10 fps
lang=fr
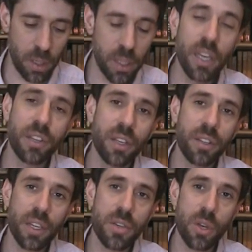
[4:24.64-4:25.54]
Il est
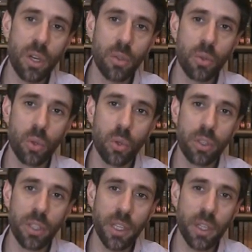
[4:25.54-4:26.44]
intéressant de
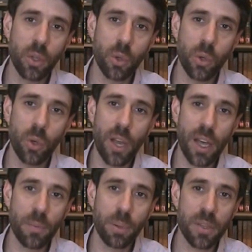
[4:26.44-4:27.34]
noter que la
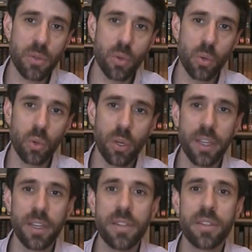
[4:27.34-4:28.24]
répression de
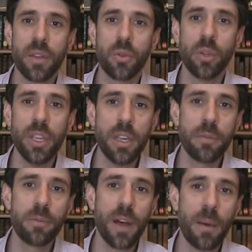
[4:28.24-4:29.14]
l'Église catholique
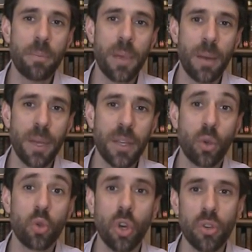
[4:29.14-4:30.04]
va
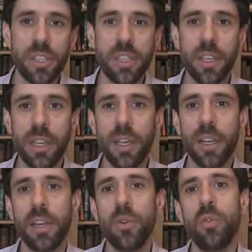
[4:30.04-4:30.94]
permettre d'endiguer
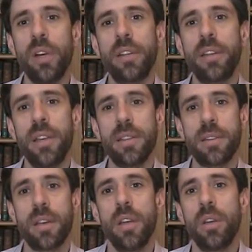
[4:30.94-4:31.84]
les nouvelles
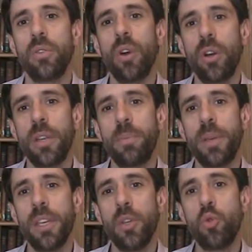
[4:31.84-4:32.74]
thèses dans les
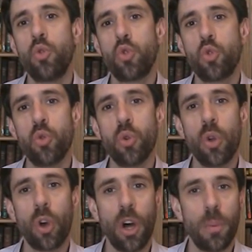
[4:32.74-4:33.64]
pays du sud de
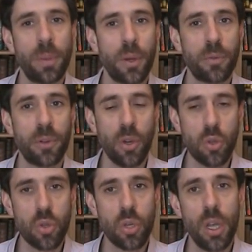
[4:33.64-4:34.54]
l'Europe et en
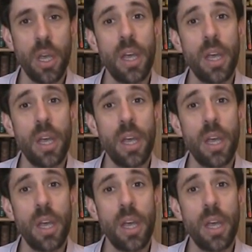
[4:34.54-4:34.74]
France.